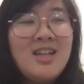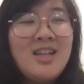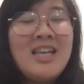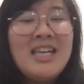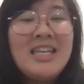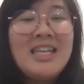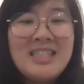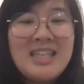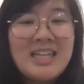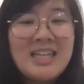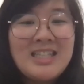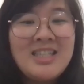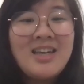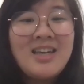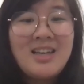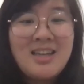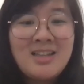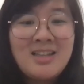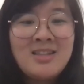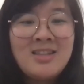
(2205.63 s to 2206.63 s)
理想、自
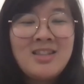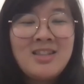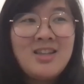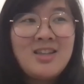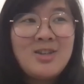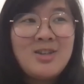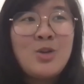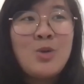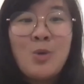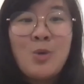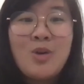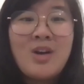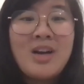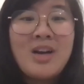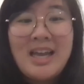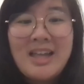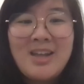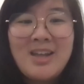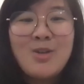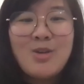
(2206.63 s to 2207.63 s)
己的生活
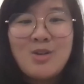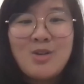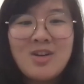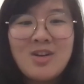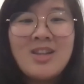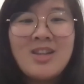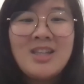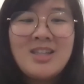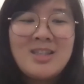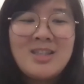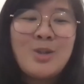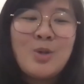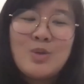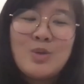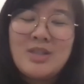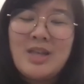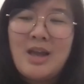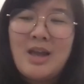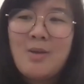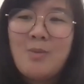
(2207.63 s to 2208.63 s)
概念的人，一直都
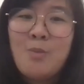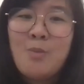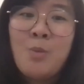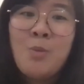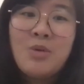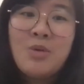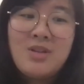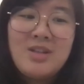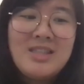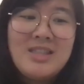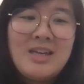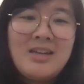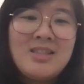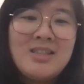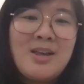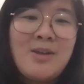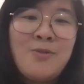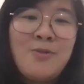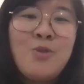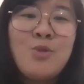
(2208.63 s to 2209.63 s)
在默默你知道
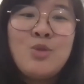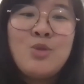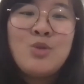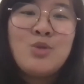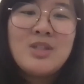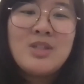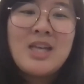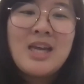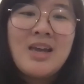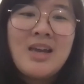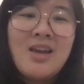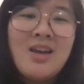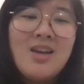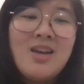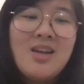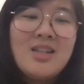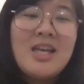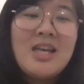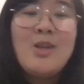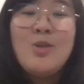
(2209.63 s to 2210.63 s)
在付出、
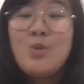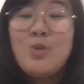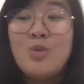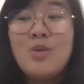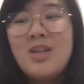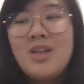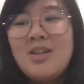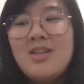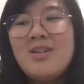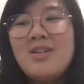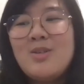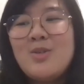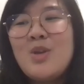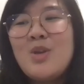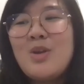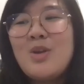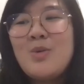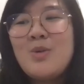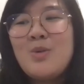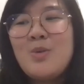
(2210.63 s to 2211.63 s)
在努力的，
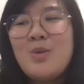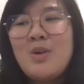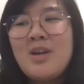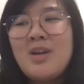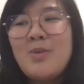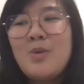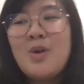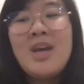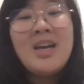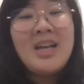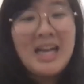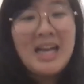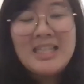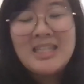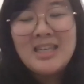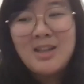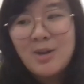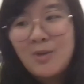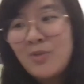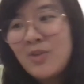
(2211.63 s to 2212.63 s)
所以我也很感
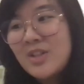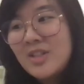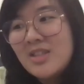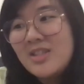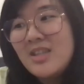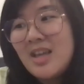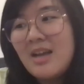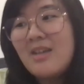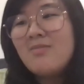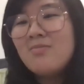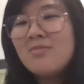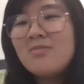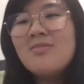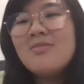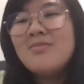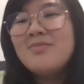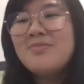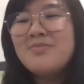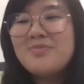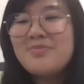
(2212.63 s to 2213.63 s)
谢你的分享，嗯，